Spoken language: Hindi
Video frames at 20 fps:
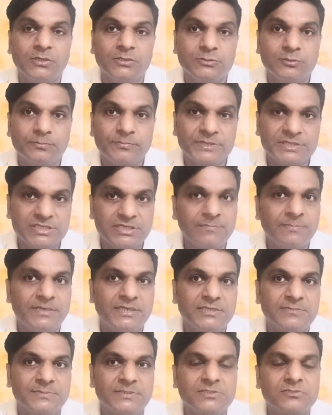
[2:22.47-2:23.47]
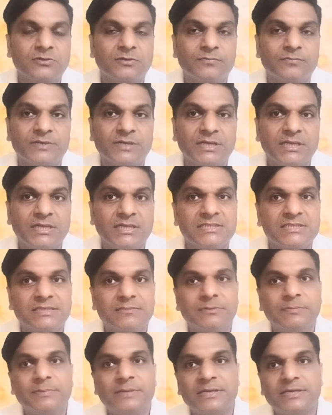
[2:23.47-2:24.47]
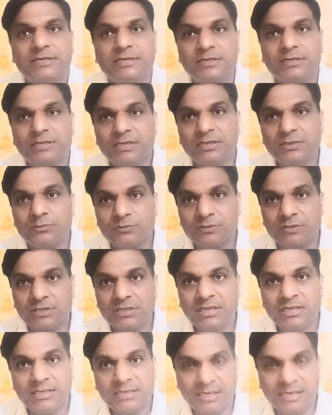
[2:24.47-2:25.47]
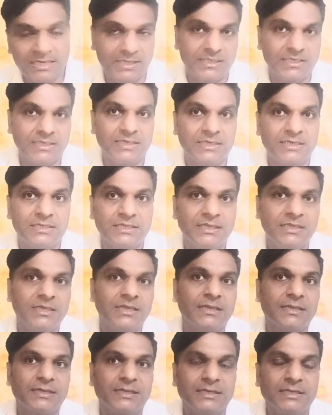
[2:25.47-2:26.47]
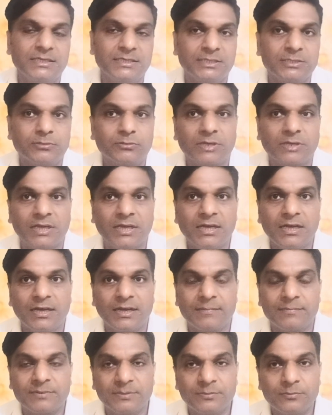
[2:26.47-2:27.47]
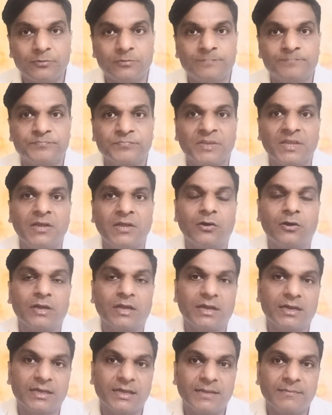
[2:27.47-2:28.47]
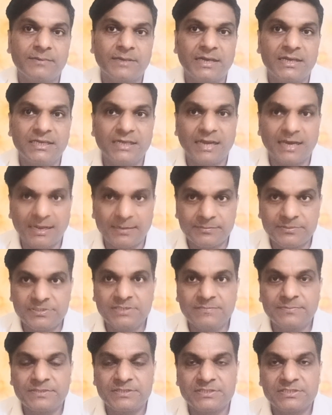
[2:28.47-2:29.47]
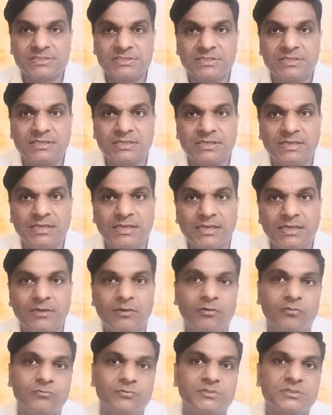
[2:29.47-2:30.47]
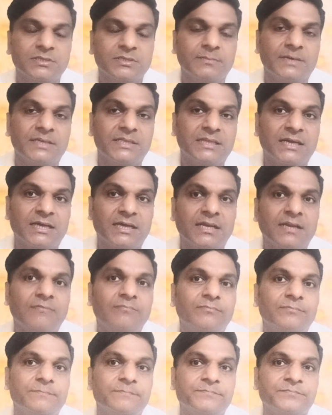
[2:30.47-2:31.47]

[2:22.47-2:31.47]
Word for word: जो पेशेंट मैनेजमेंट सॉफ्टवेयर है इसकी भी वैलिडिटी उतनी रहेगी ठीक है ये तो रहा आपका वो और अगर आप खाली आरबीजी परचेज करते हैं और उसके बाद अगर आप